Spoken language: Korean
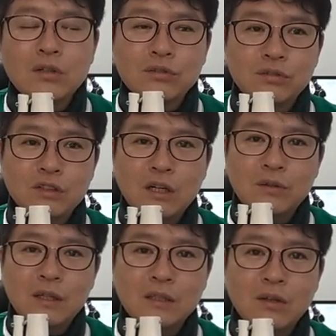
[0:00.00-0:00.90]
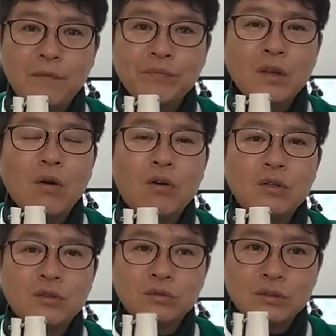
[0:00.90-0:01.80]
수술하고 나서
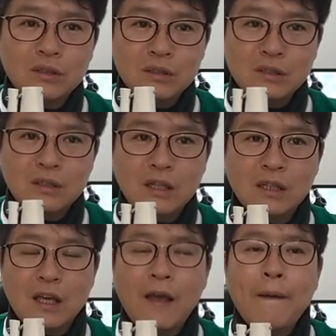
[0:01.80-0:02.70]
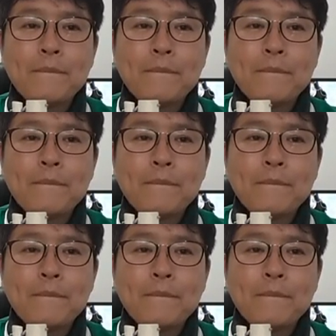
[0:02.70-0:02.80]
어느 정도 튼튼하게,